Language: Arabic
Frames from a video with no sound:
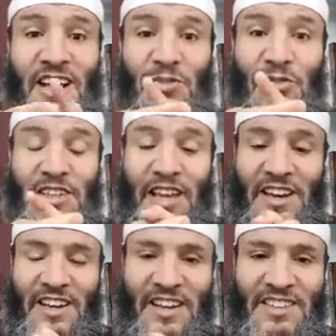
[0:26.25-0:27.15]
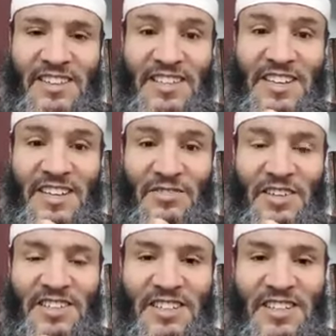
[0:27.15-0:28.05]
ادور تقلقت
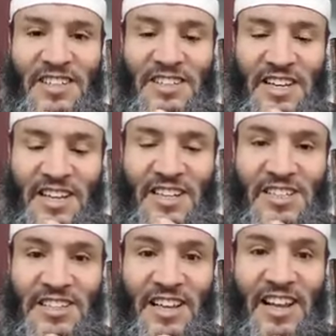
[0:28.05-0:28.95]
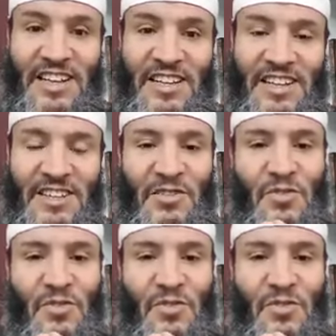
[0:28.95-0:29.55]
نيرفيت تعكس القدر